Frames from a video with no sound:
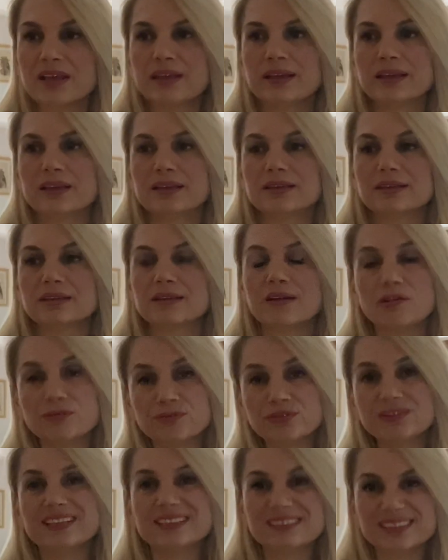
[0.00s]
e,
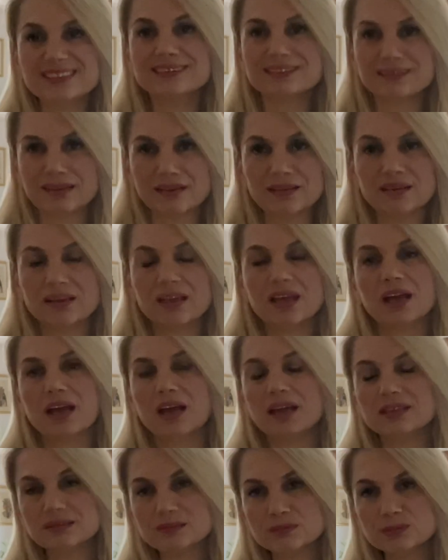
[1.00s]
hafifletilse
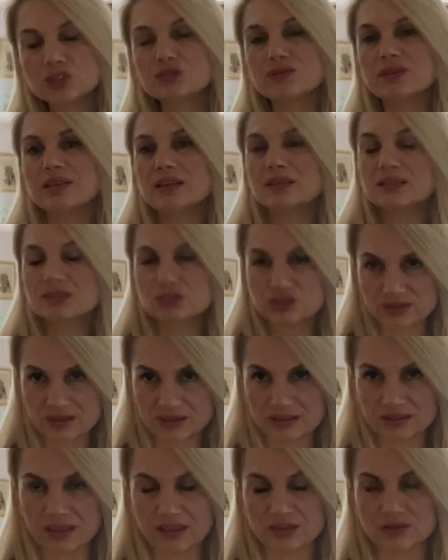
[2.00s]
hem işveren
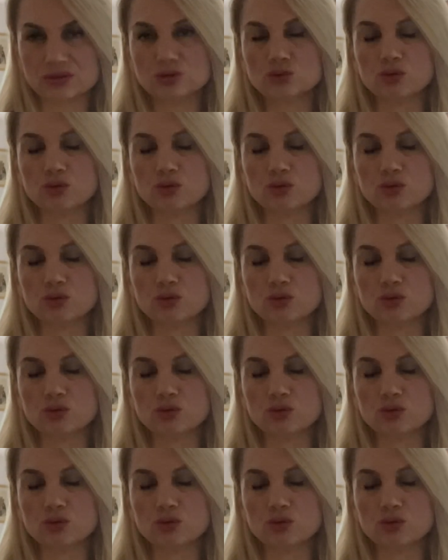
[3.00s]
açısından